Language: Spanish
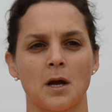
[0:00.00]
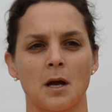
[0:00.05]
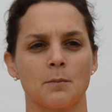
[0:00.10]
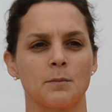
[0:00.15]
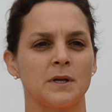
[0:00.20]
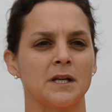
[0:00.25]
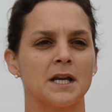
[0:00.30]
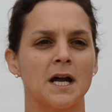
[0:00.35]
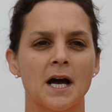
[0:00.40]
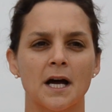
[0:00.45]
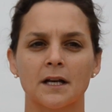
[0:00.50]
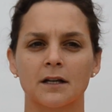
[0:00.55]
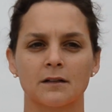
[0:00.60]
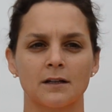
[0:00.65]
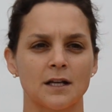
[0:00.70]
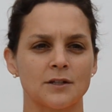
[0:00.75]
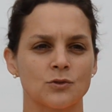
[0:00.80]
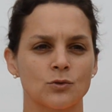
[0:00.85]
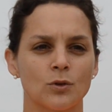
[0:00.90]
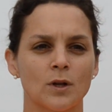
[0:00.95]
a, mirar
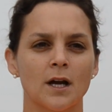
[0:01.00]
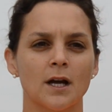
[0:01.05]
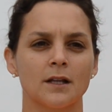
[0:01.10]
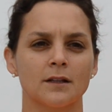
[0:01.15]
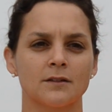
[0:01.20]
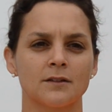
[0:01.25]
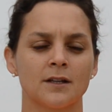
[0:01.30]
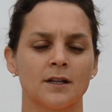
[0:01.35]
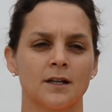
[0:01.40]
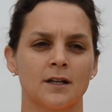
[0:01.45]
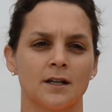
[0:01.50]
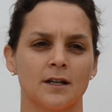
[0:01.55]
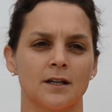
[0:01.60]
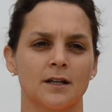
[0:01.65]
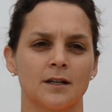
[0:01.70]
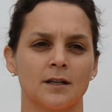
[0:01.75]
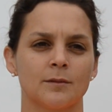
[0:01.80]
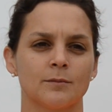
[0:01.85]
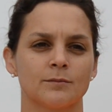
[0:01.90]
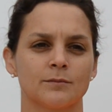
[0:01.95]
la ciudad.
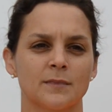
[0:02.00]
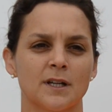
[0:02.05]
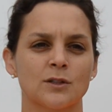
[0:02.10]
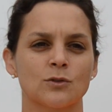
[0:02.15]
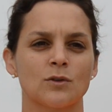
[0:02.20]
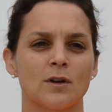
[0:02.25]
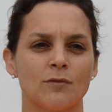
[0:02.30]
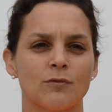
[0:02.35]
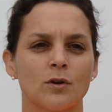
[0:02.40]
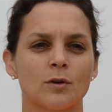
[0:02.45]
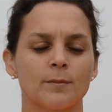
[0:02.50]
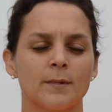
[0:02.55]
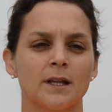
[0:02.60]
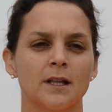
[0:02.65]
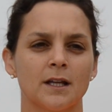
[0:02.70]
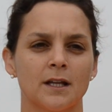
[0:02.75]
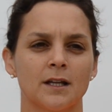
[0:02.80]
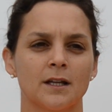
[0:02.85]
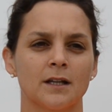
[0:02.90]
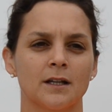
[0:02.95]
Em, es una forma
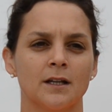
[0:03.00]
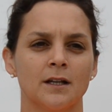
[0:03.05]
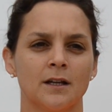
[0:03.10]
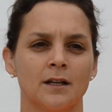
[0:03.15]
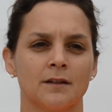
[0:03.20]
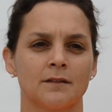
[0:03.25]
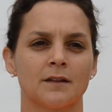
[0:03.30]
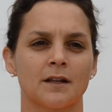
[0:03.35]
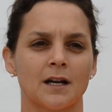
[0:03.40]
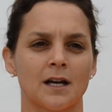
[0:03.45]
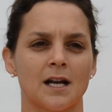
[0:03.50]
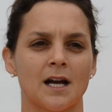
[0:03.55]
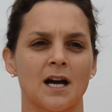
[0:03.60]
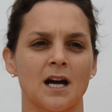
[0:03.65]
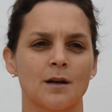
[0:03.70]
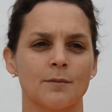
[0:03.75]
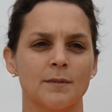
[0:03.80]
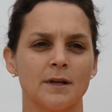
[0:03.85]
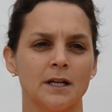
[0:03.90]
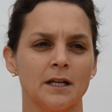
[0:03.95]
de,
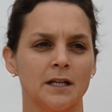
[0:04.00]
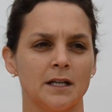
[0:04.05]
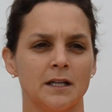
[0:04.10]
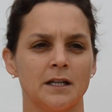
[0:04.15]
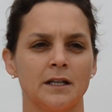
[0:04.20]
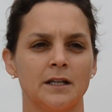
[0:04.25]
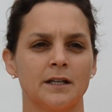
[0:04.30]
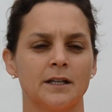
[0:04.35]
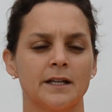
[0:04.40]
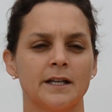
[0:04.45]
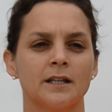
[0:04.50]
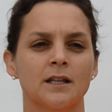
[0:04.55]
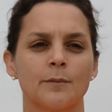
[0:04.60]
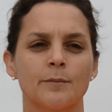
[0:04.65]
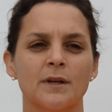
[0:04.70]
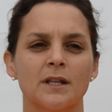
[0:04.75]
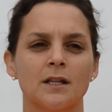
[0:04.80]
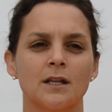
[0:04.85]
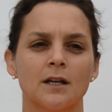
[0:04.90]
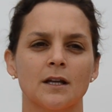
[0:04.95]
relajarme y,
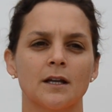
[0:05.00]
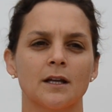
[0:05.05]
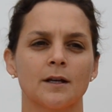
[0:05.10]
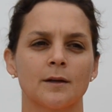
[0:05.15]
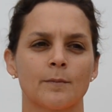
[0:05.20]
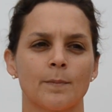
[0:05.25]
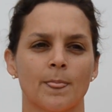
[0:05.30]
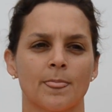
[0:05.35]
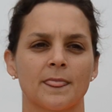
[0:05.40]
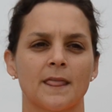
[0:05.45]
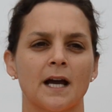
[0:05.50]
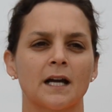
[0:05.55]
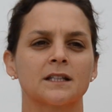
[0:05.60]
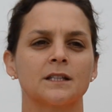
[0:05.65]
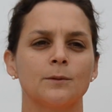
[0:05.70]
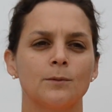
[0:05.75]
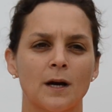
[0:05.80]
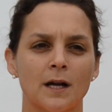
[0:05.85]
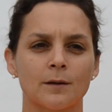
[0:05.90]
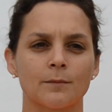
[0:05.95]
también de,
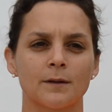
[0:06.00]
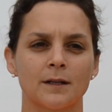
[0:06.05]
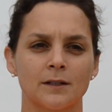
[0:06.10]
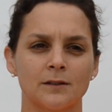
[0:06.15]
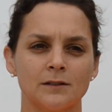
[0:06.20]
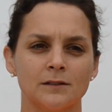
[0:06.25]
activarme,